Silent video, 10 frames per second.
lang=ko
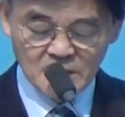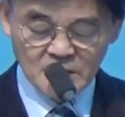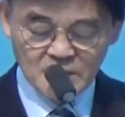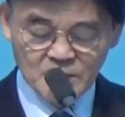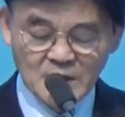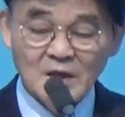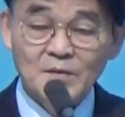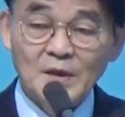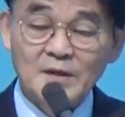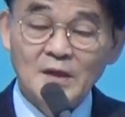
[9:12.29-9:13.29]
그런 나를
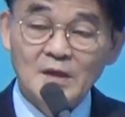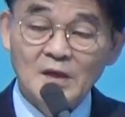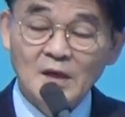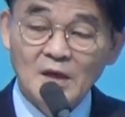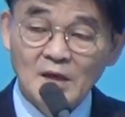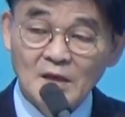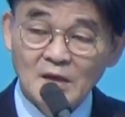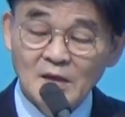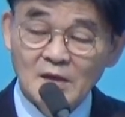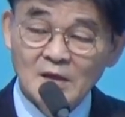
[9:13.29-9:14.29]
만나리라.
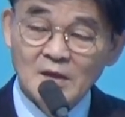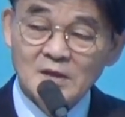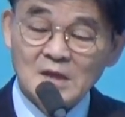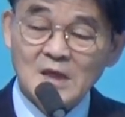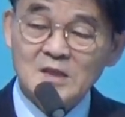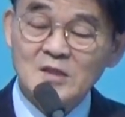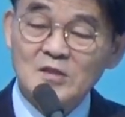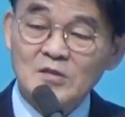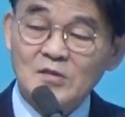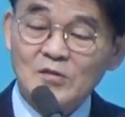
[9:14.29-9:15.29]

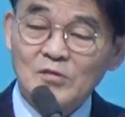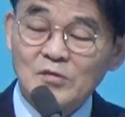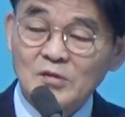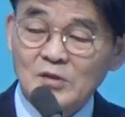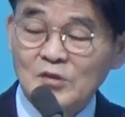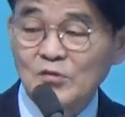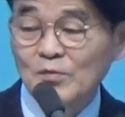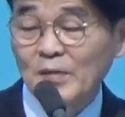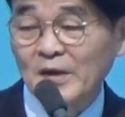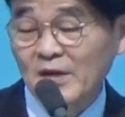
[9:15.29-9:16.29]
사실
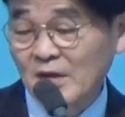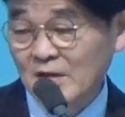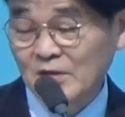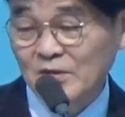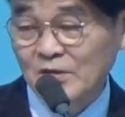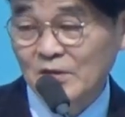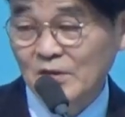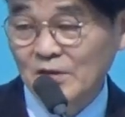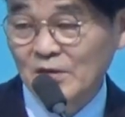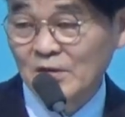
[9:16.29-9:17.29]
기도는 만나는
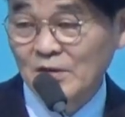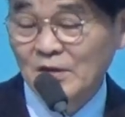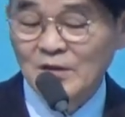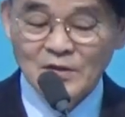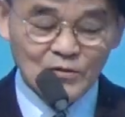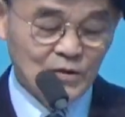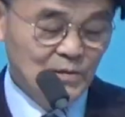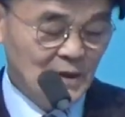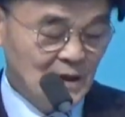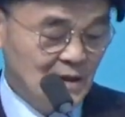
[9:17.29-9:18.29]
거거든요. 우리는
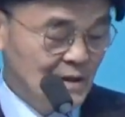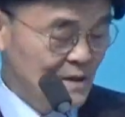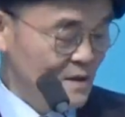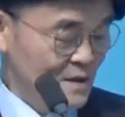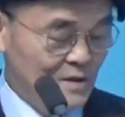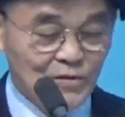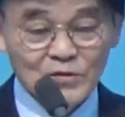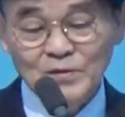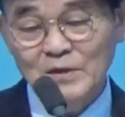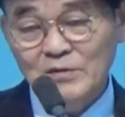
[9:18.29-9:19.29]
많은 것이 이거
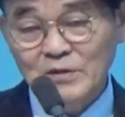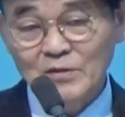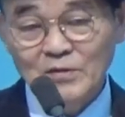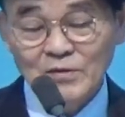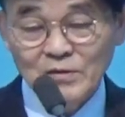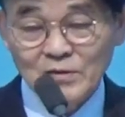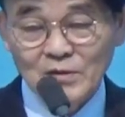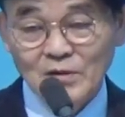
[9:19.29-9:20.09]
좀 해주세요. 끝.